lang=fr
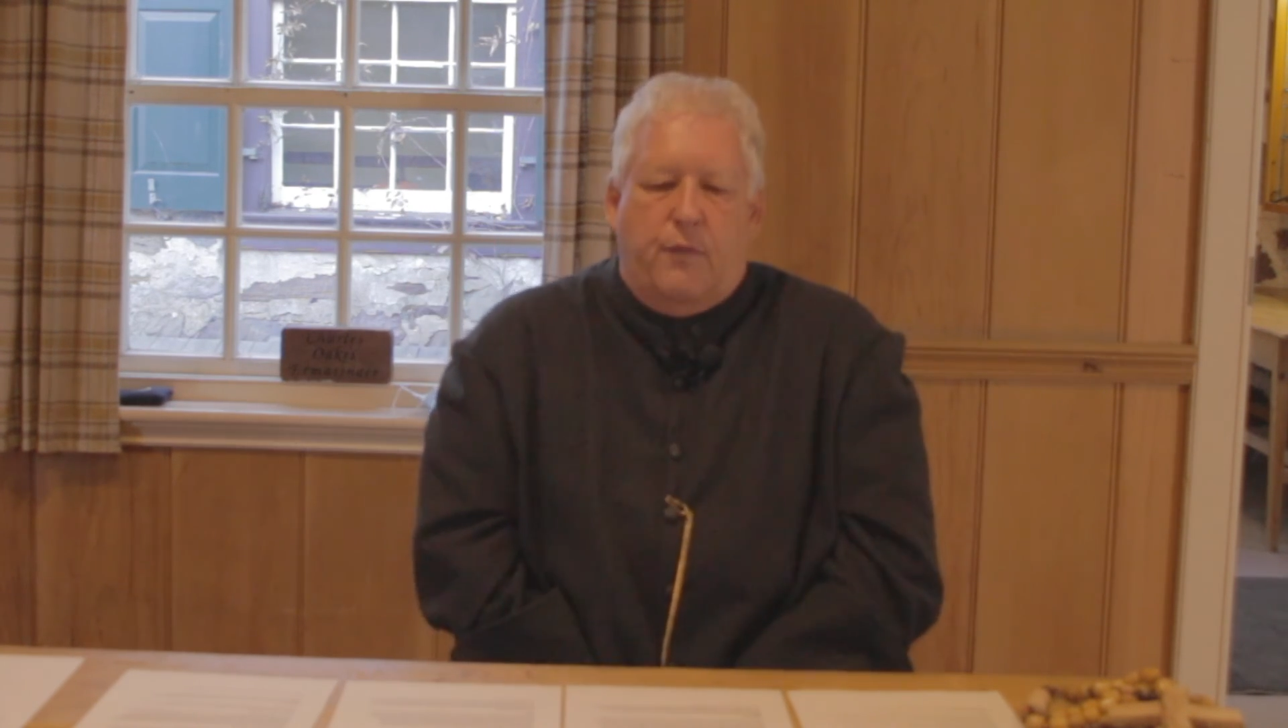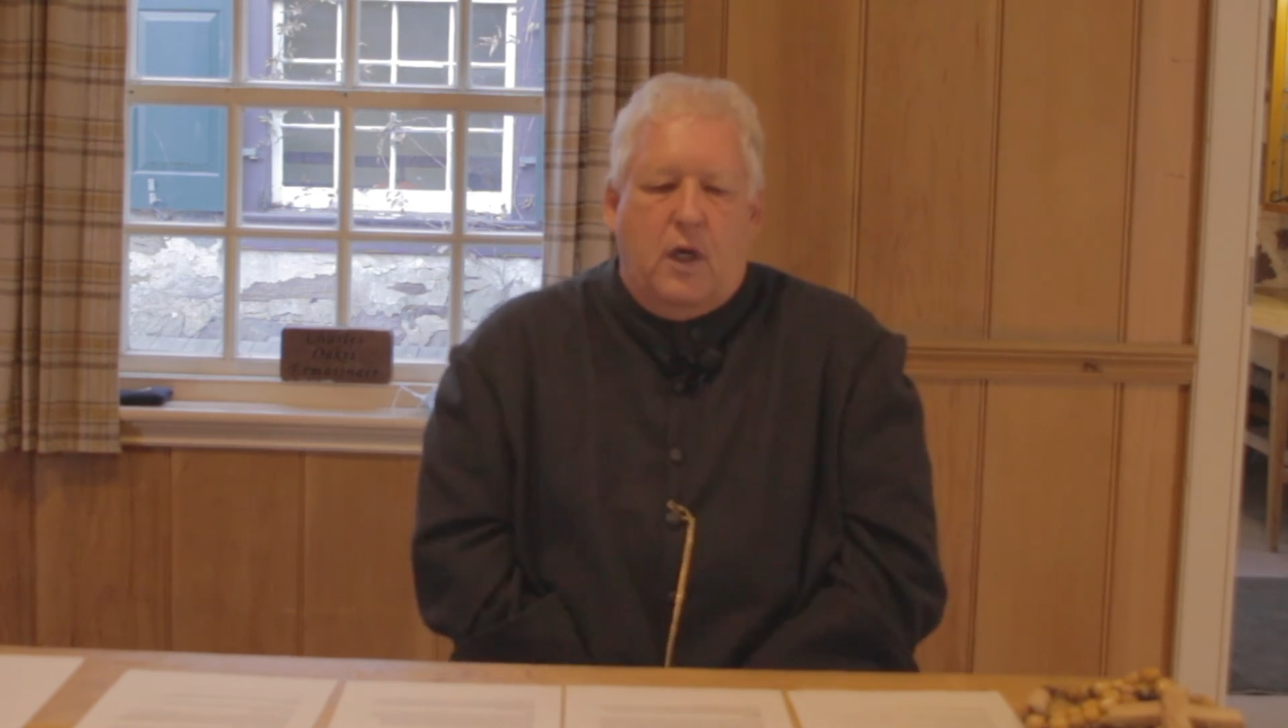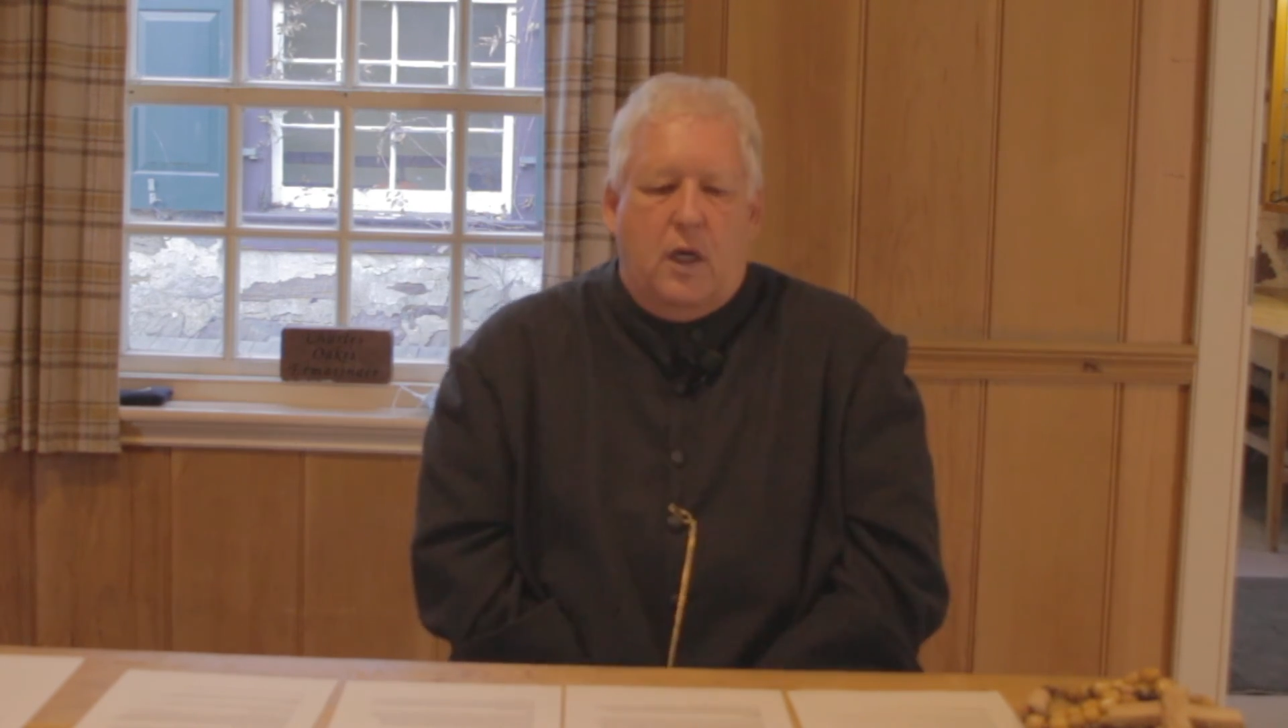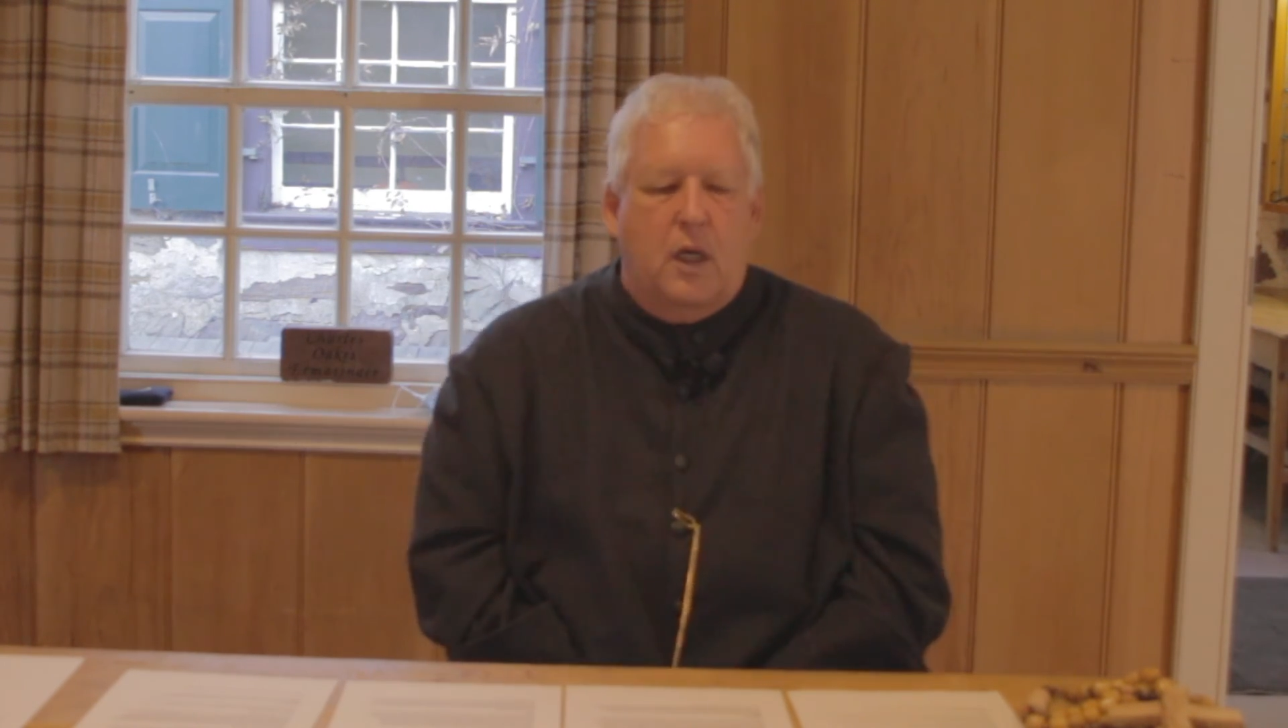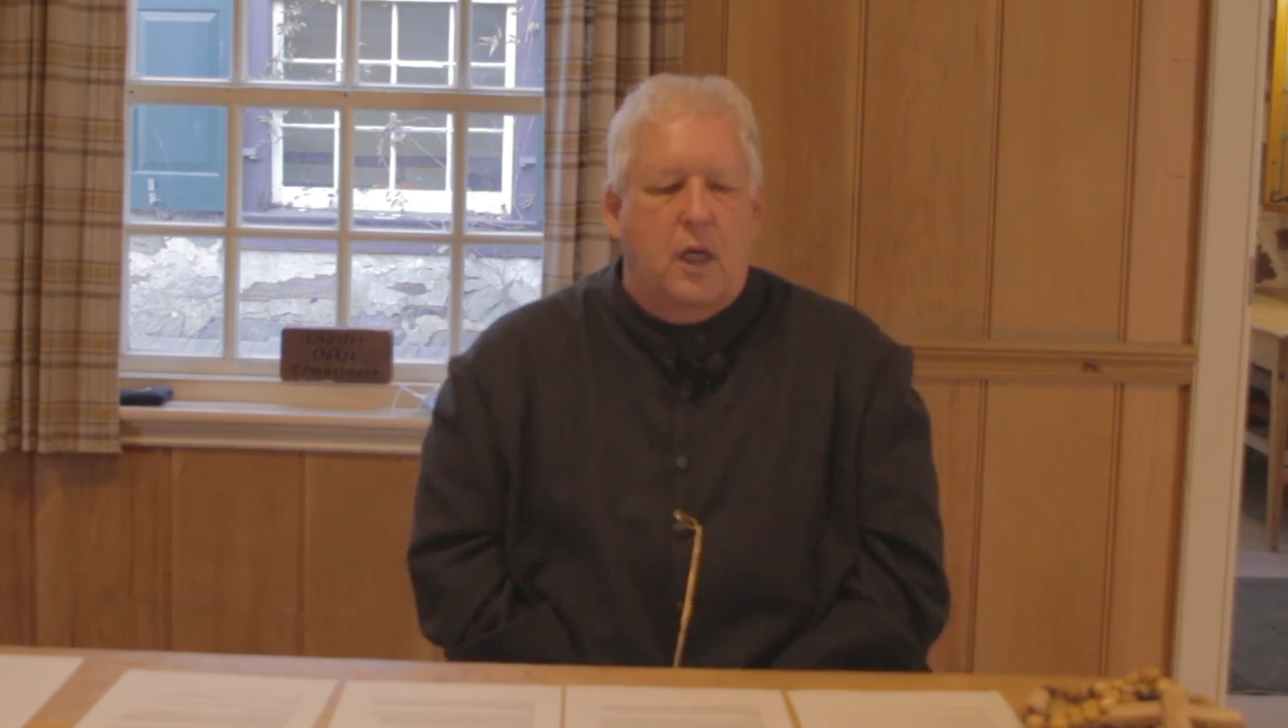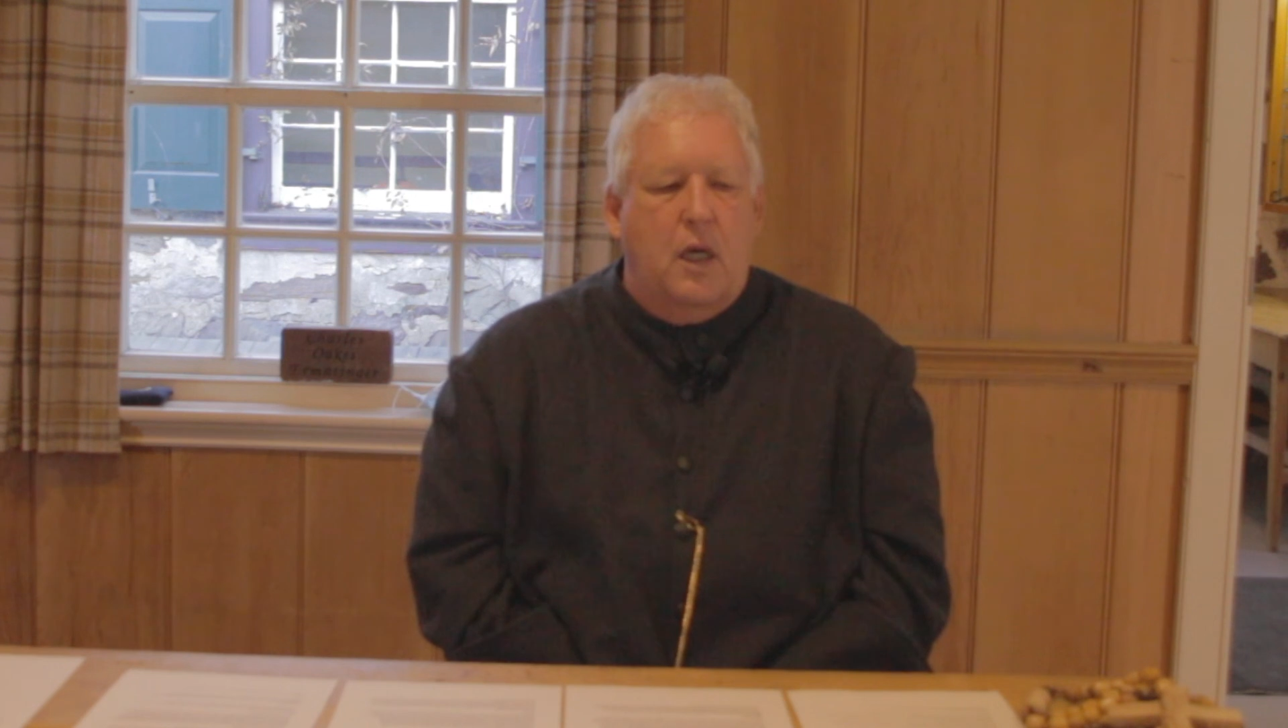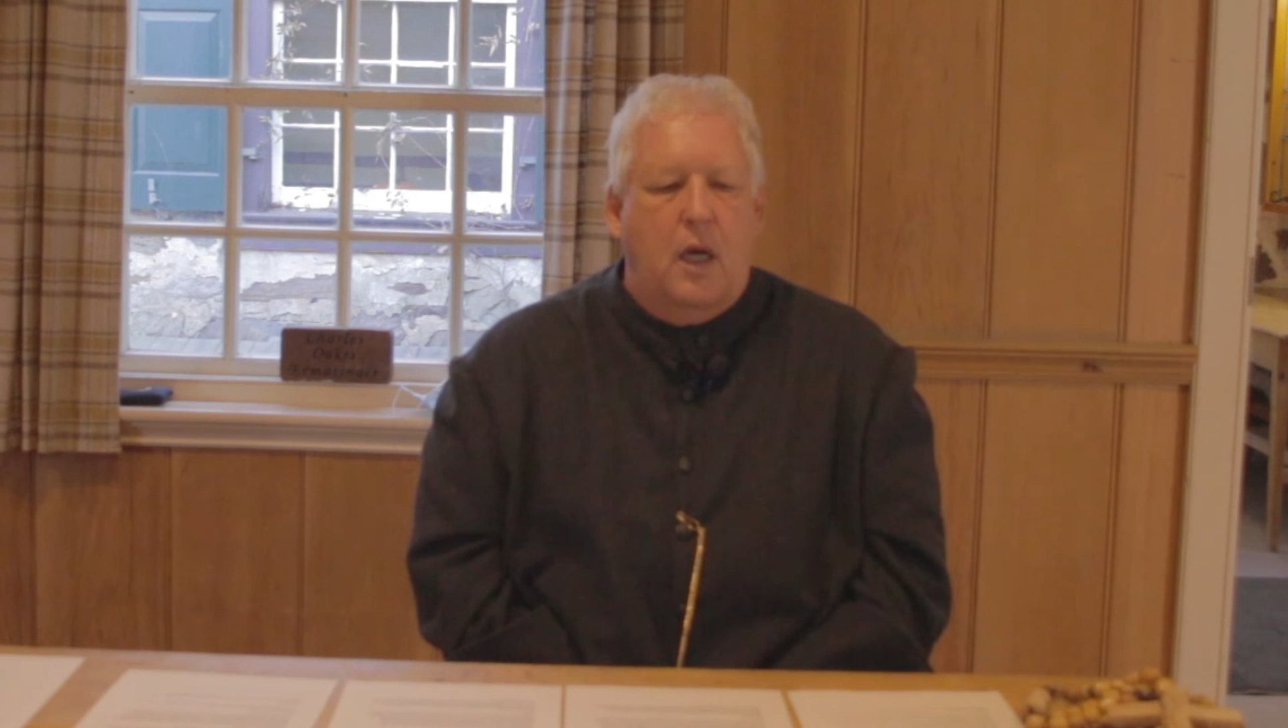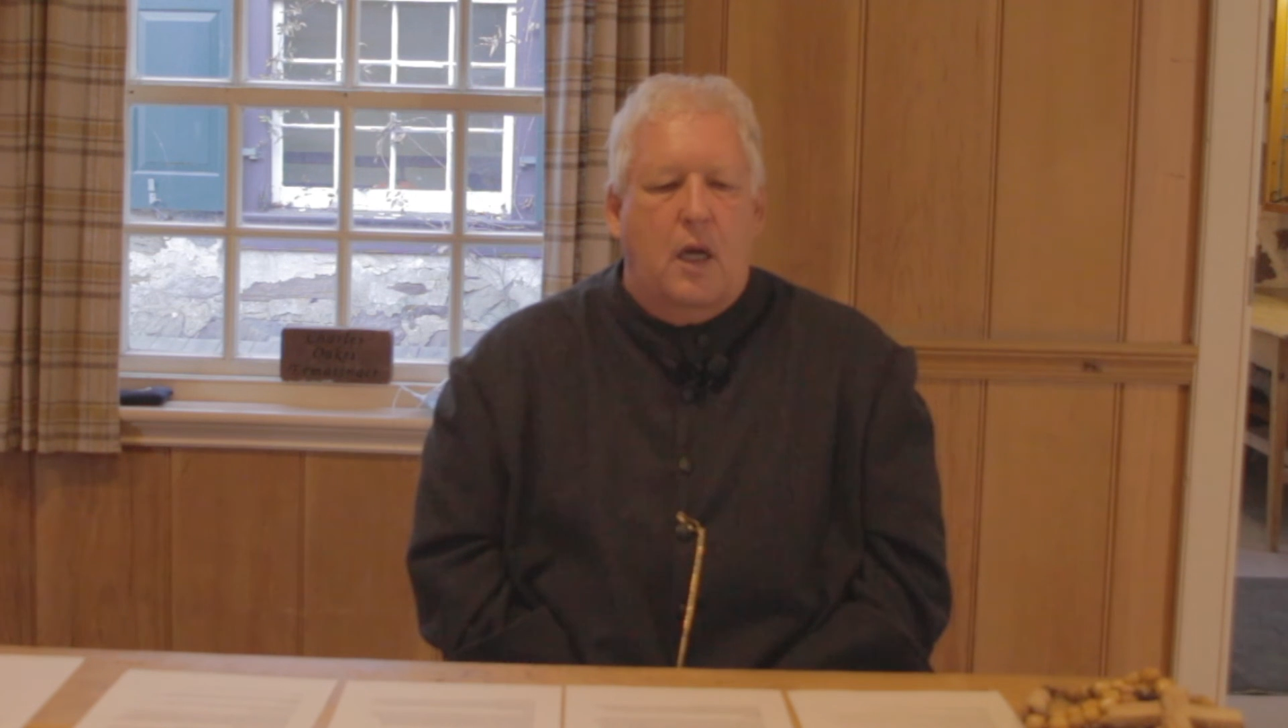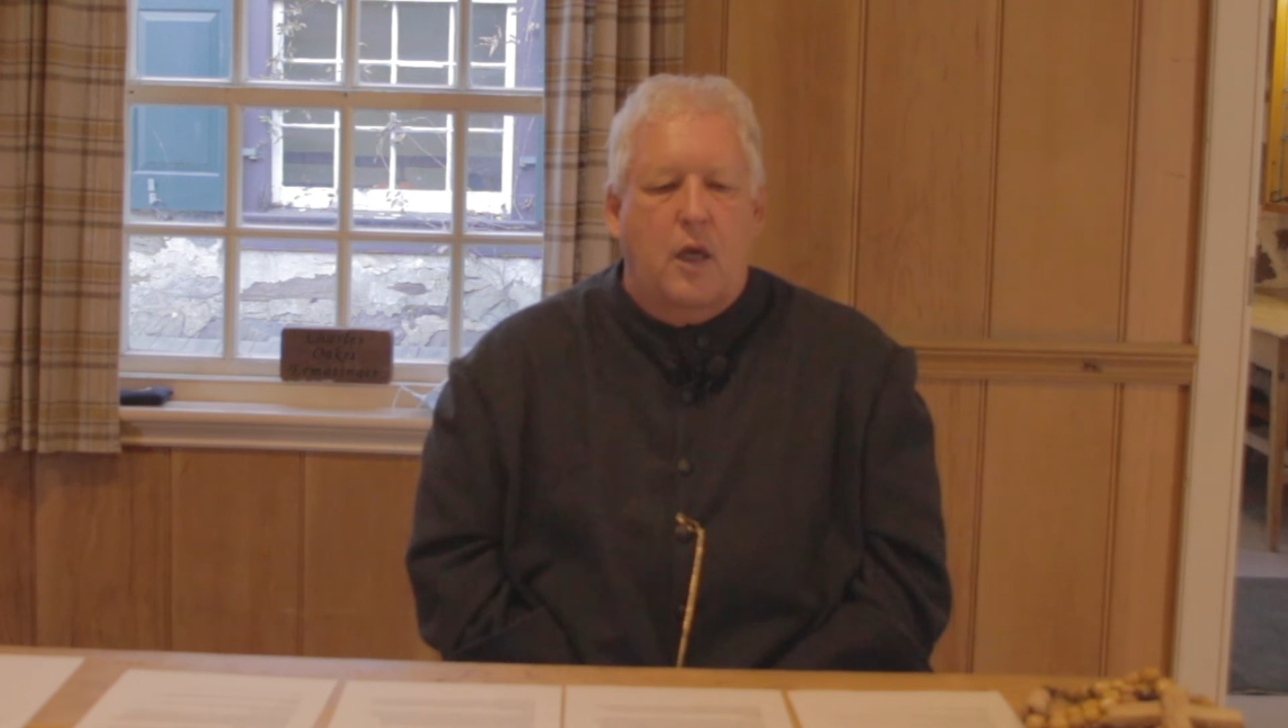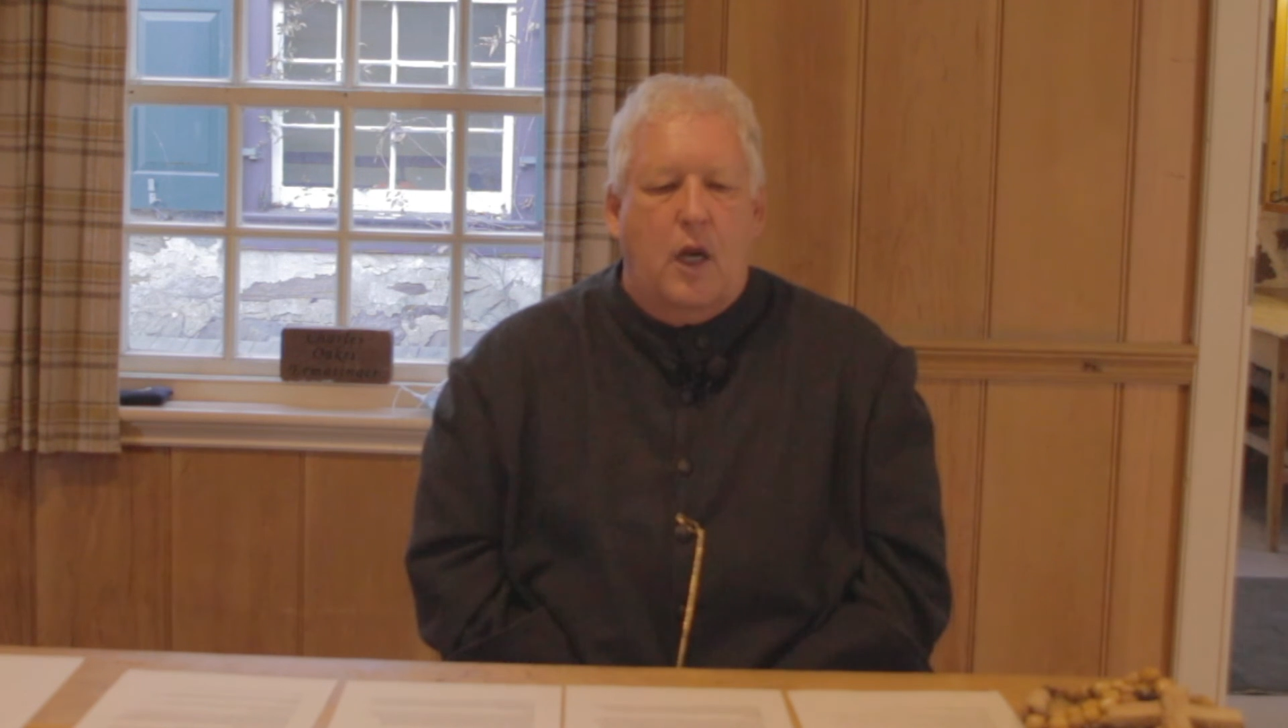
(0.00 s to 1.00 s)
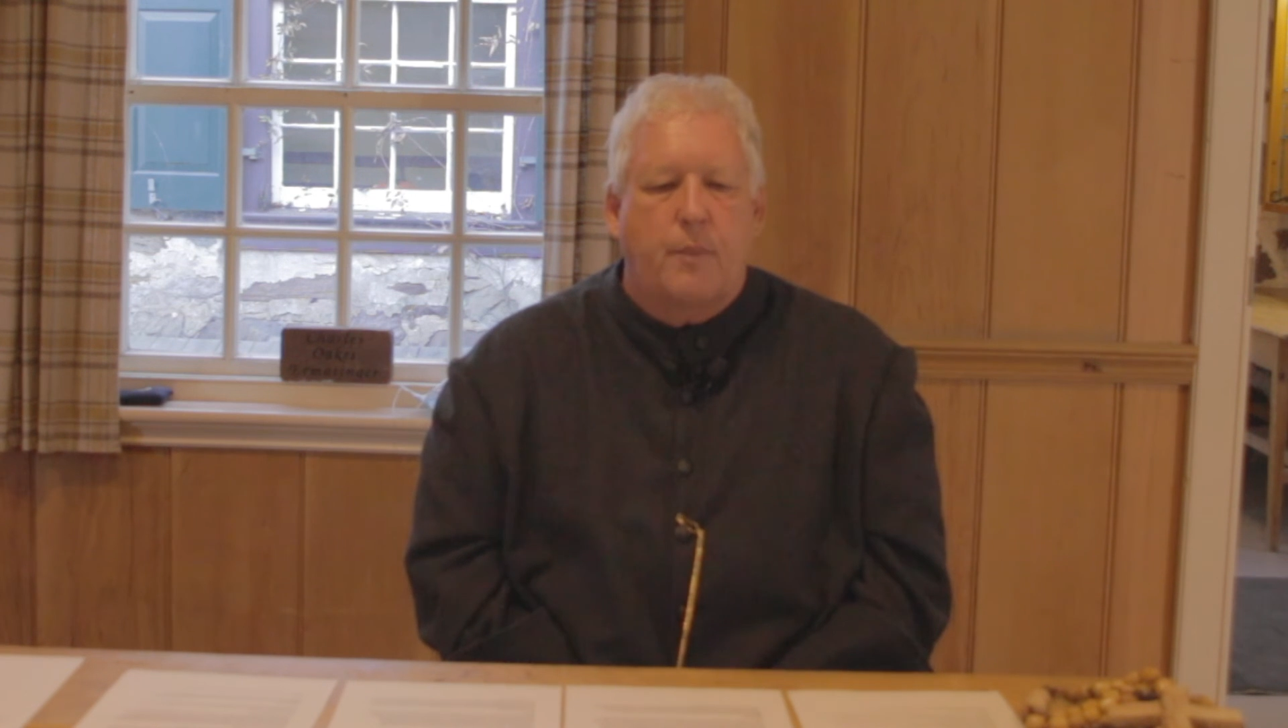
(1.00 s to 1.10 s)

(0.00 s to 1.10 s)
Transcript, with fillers: va